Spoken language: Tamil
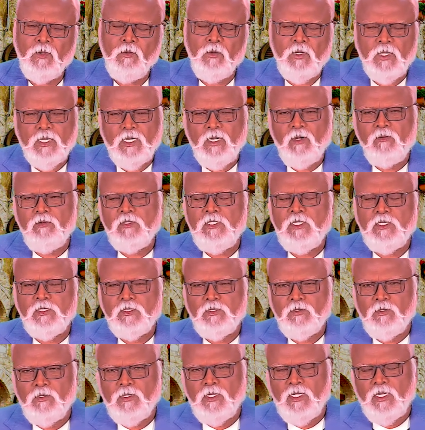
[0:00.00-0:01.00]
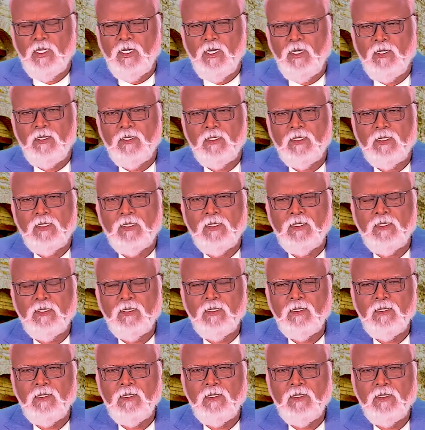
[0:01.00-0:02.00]
ஒரு கவிஞன் சொல்கிறான்
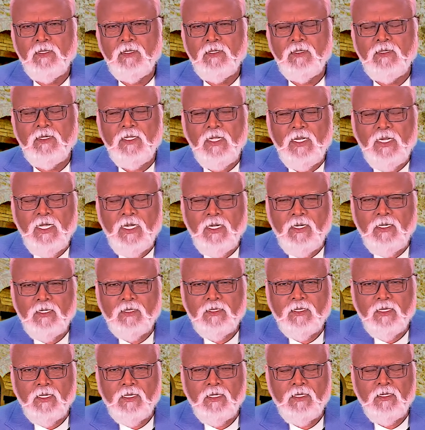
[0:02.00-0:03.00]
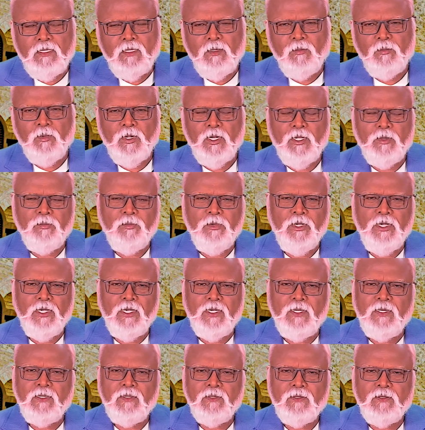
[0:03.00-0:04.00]
நினைக்க தெரிந்த மனமே
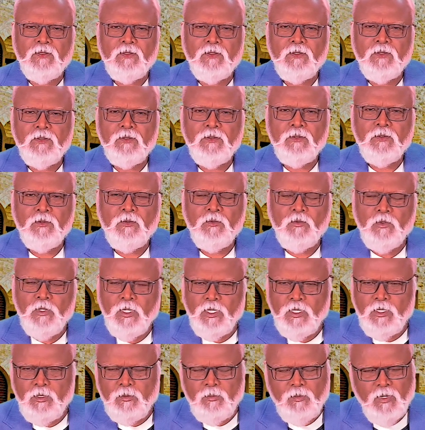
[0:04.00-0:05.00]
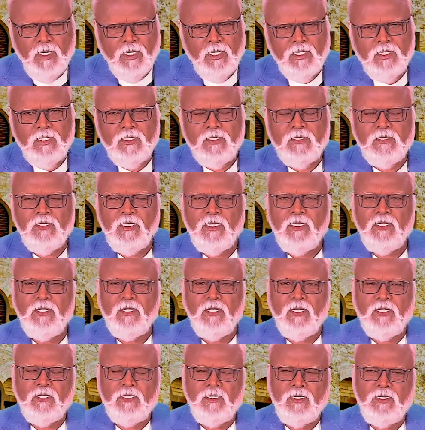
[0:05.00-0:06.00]
உனக்கு மறக்க
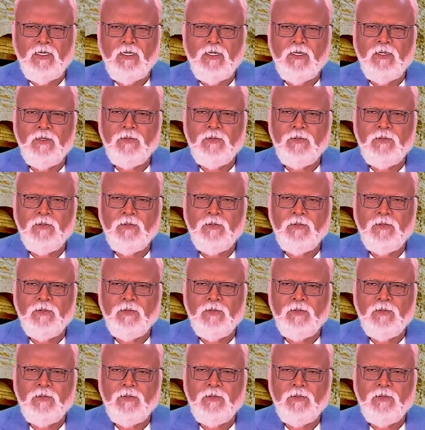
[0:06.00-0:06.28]
தெரியாதா